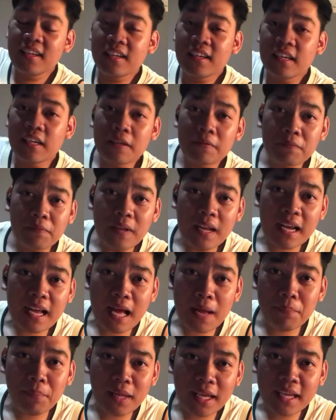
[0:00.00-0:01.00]
If nag
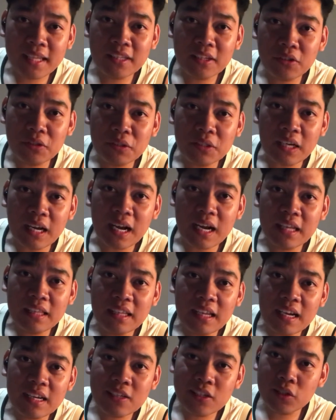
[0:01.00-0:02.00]
apply ka dito sa
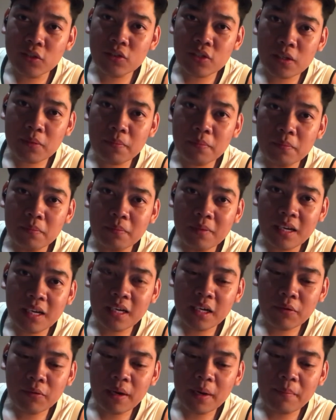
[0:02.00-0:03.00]
Canada, isa to sa mga
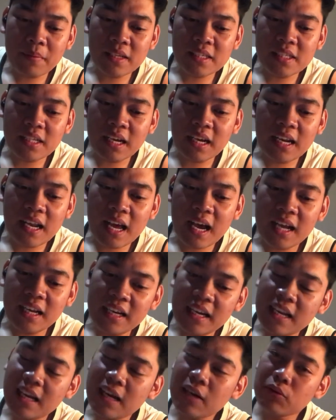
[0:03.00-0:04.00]
requirements na kailangan nila.